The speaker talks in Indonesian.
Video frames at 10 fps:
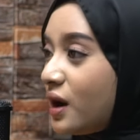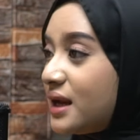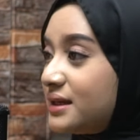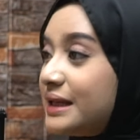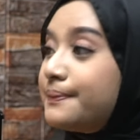itu
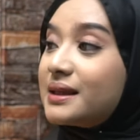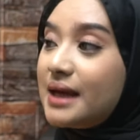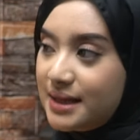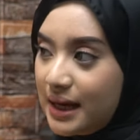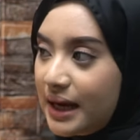akan
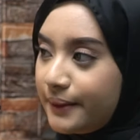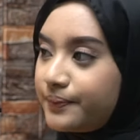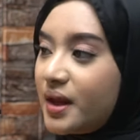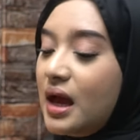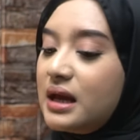dilipat
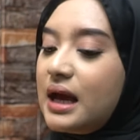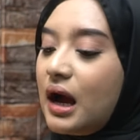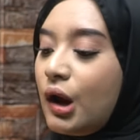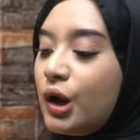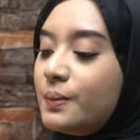gandakan. Hmm.
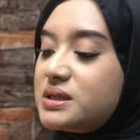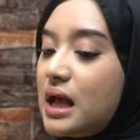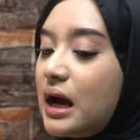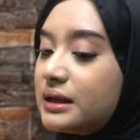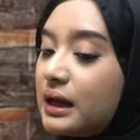Nah kalau
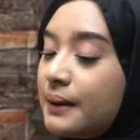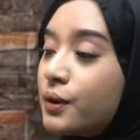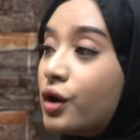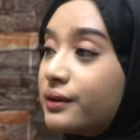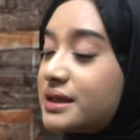misalkan
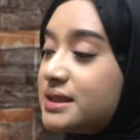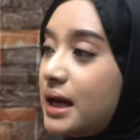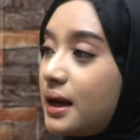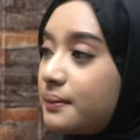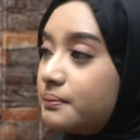dalam
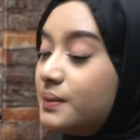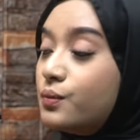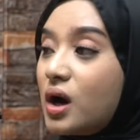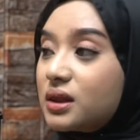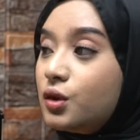konteksnya
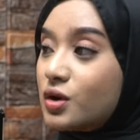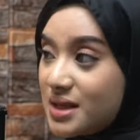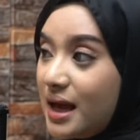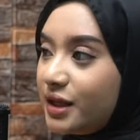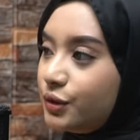membuat
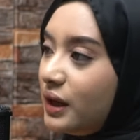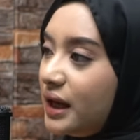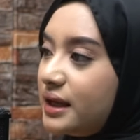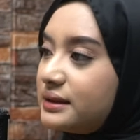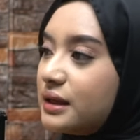dosa
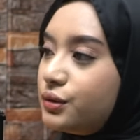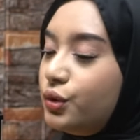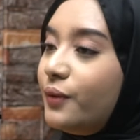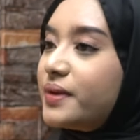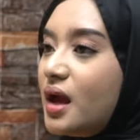gitulah kita
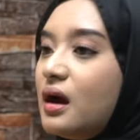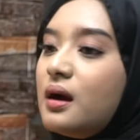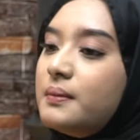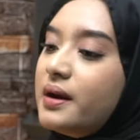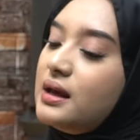tuh
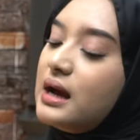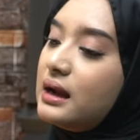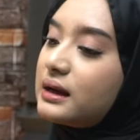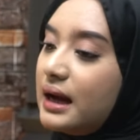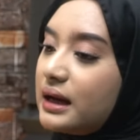
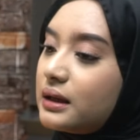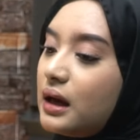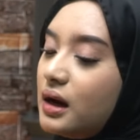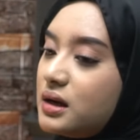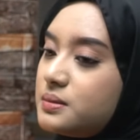
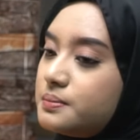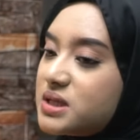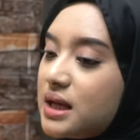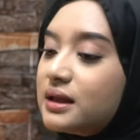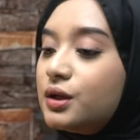meninggalkan uh,
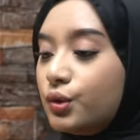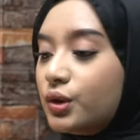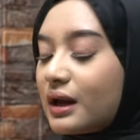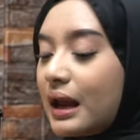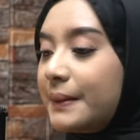misalnya
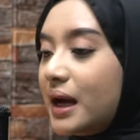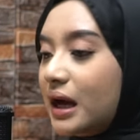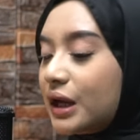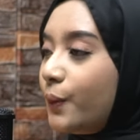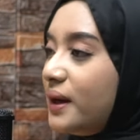tidur
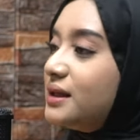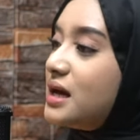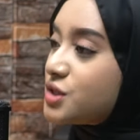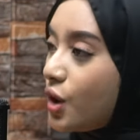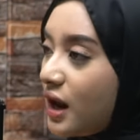kelamaan lupa
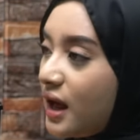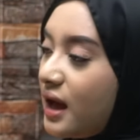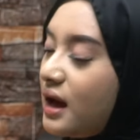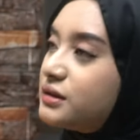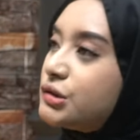tidak
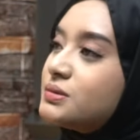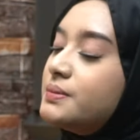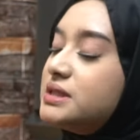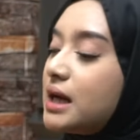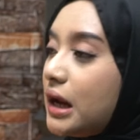sholat hmm. terus
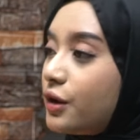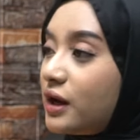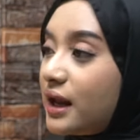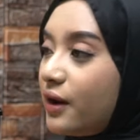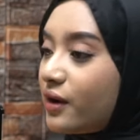membicarakan
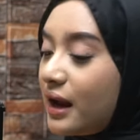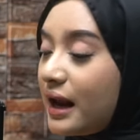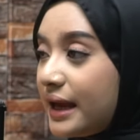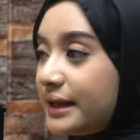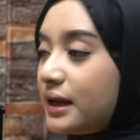orang,
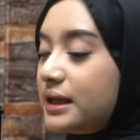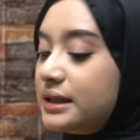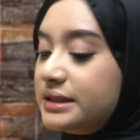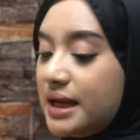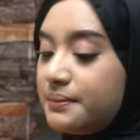orang lain
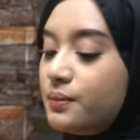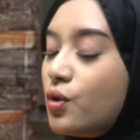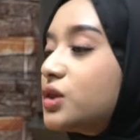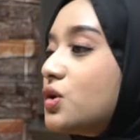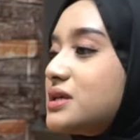intinya
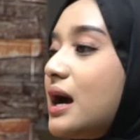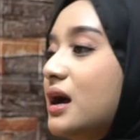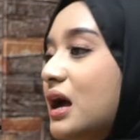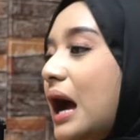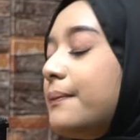membuat
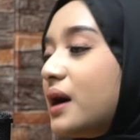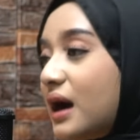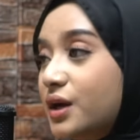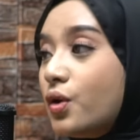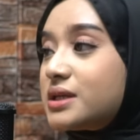dosa
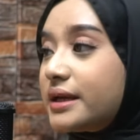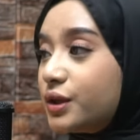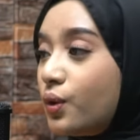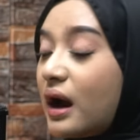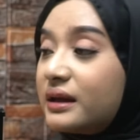apakah
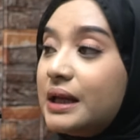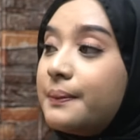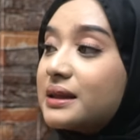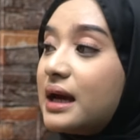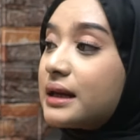dosanya itu akan
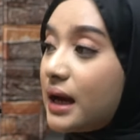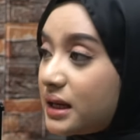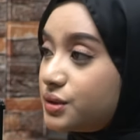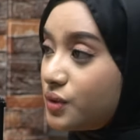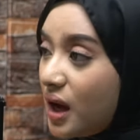dilipat
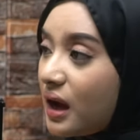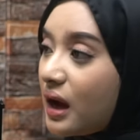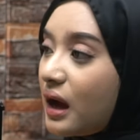gandakan juga